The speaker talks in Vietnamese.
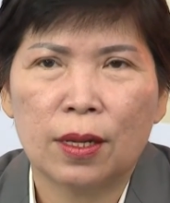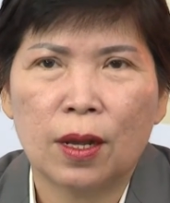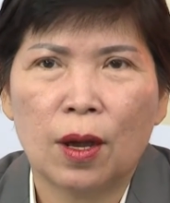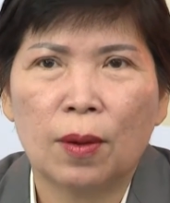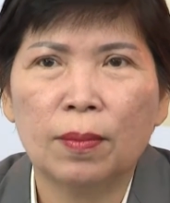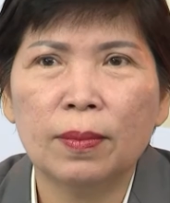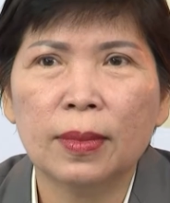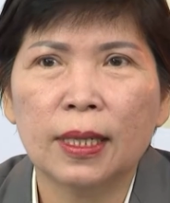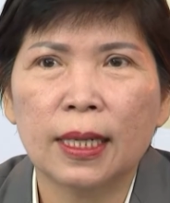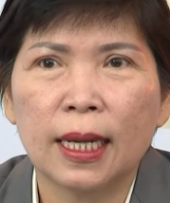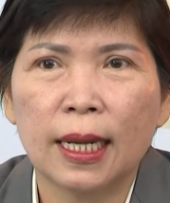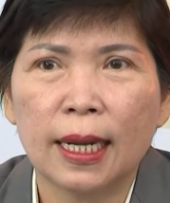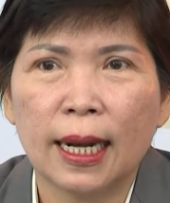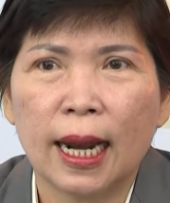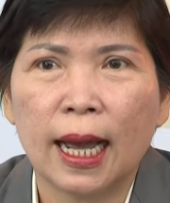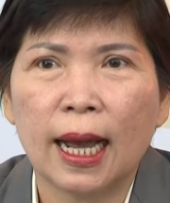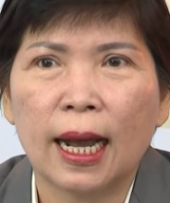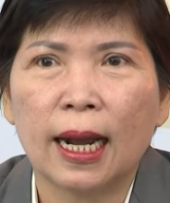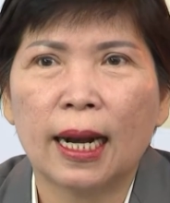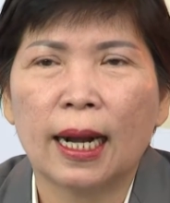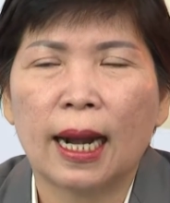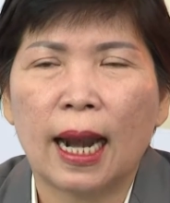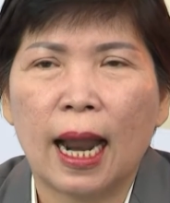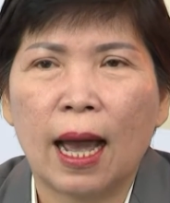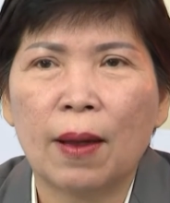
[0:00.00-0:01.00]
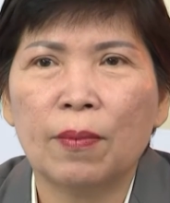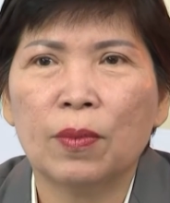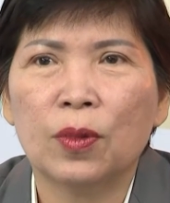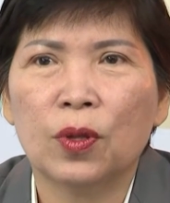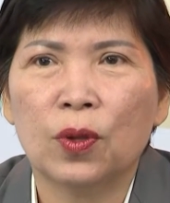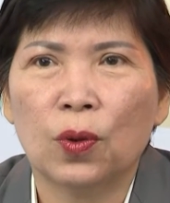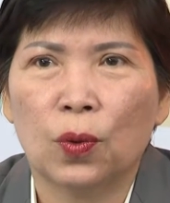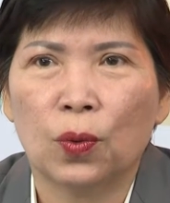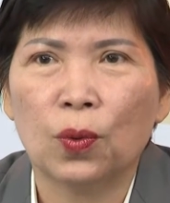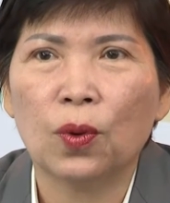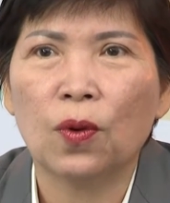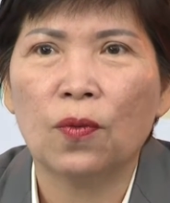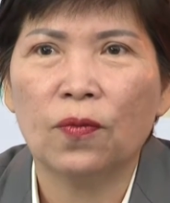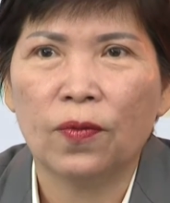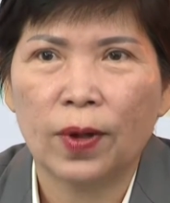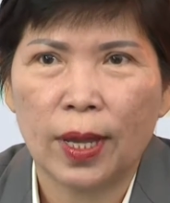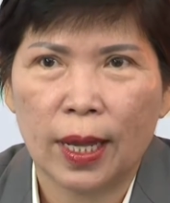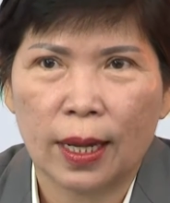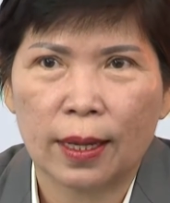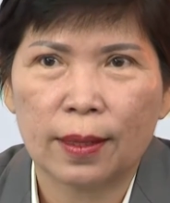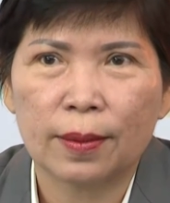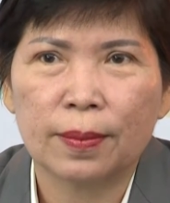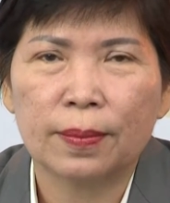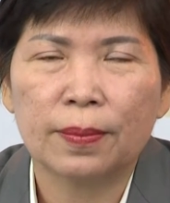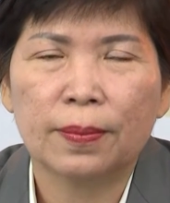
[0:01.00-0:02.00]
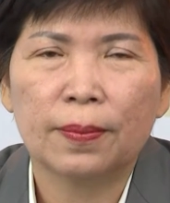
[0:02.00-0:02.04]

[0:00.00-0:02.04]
nhóm kỹ năng làm chủ công việc.